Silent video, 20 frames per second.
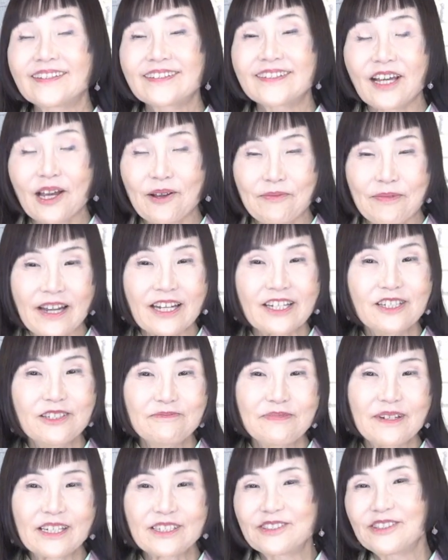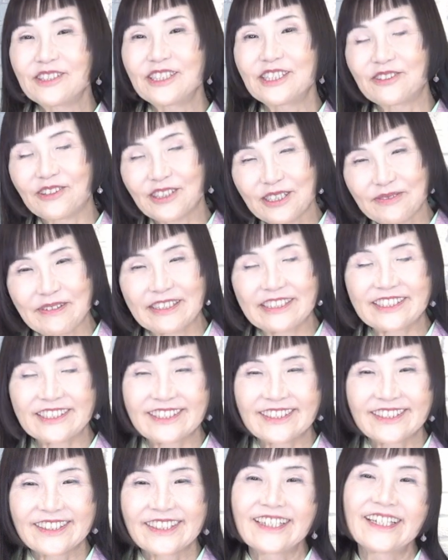サバイバル一人
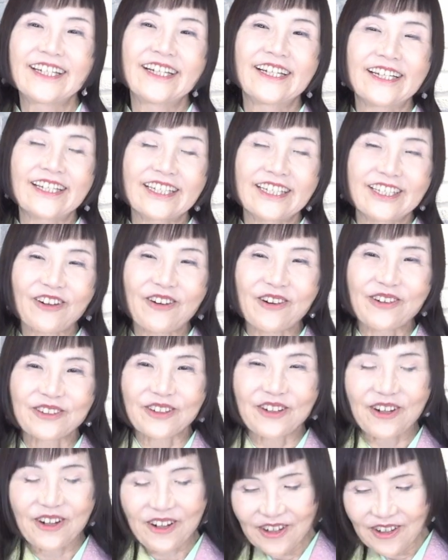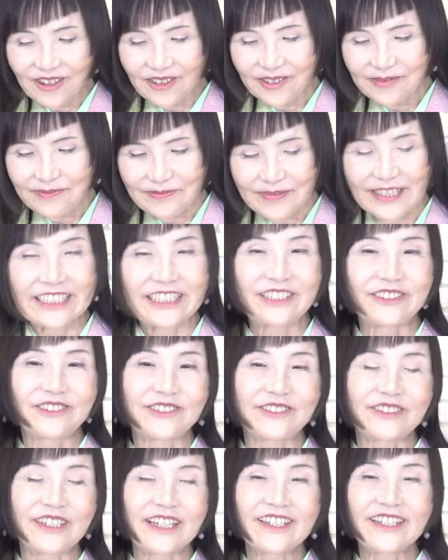飯、今日の
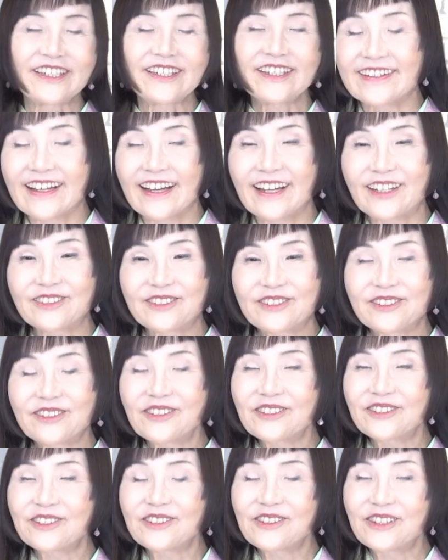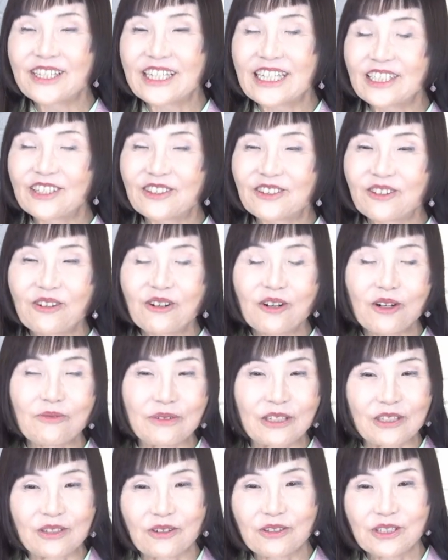メニューは雑穀ご飯の
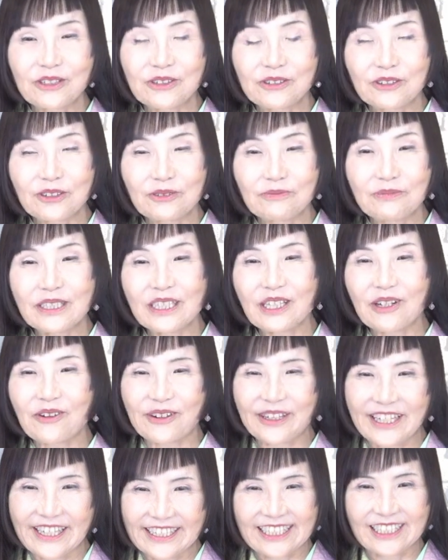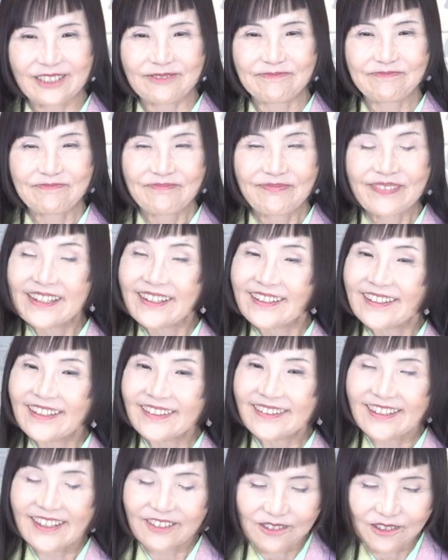味噌風味おやき、
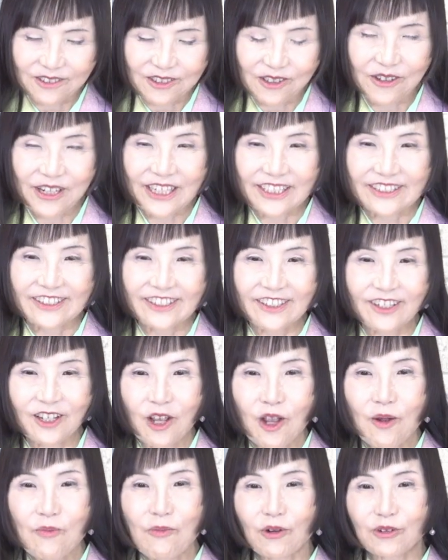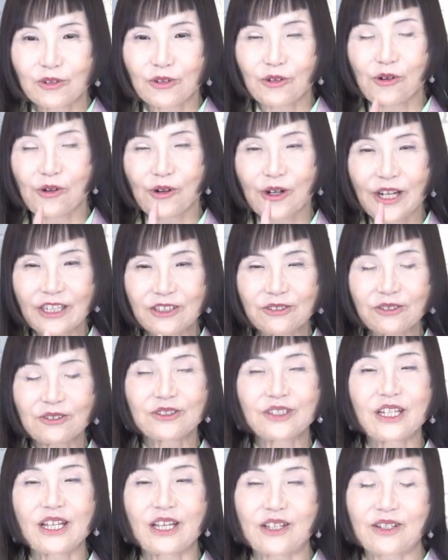ね、雑穀ご飯でもうこれ一
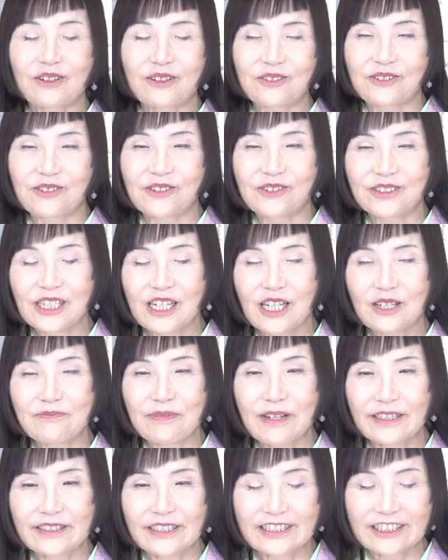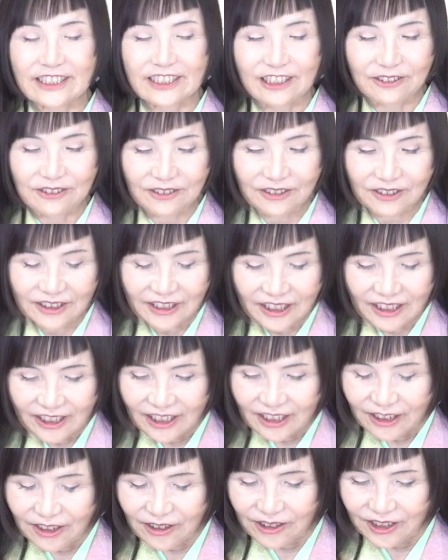つでこうお腹いっぱいになっちゃう
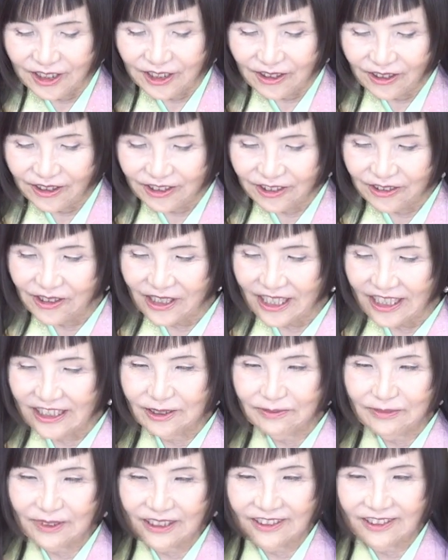料理を紹介しま